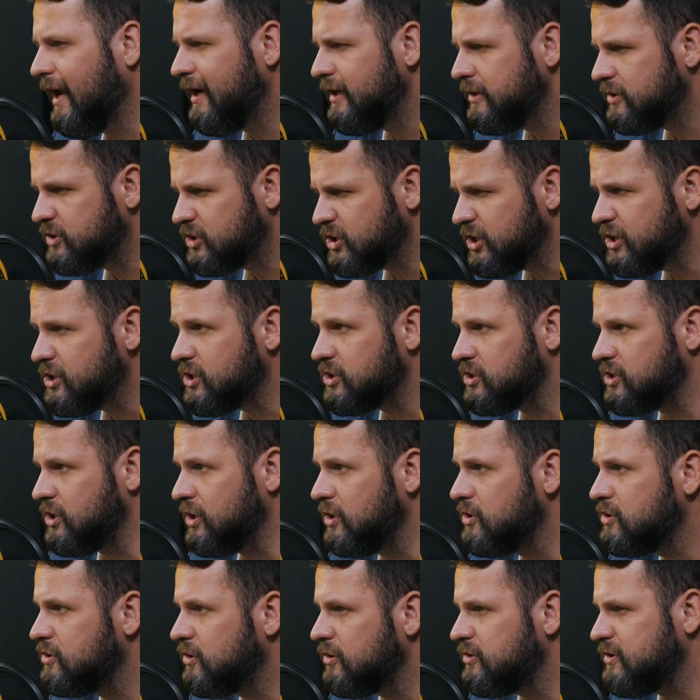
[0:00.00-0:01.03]
ale trzecia
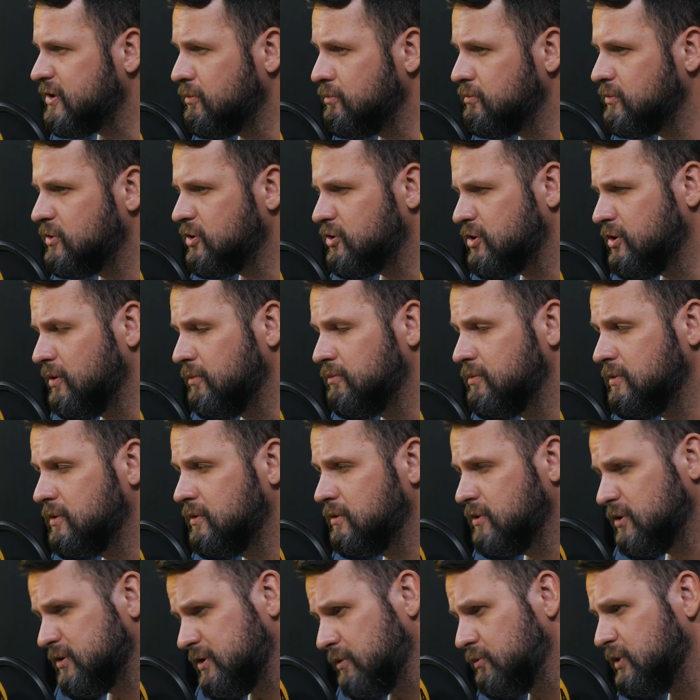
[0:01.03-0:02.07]
rzecz to są, to są,
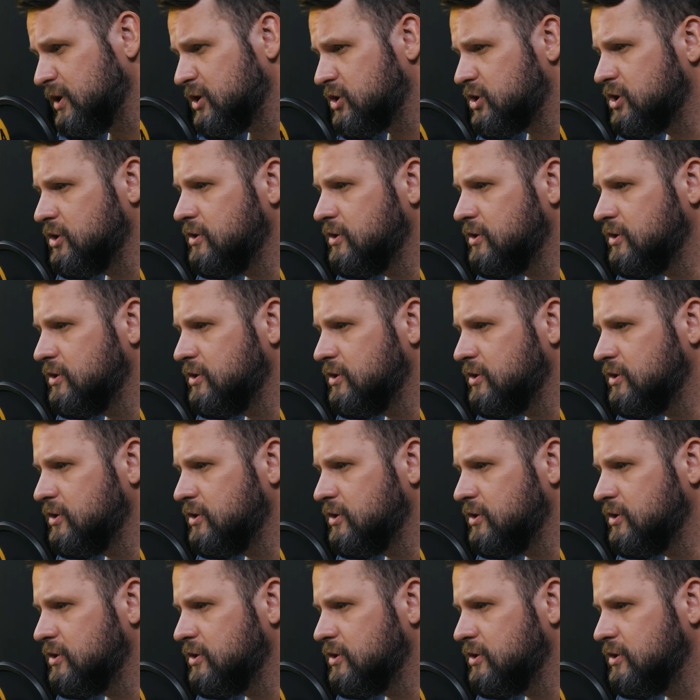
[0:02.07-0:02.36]
to są też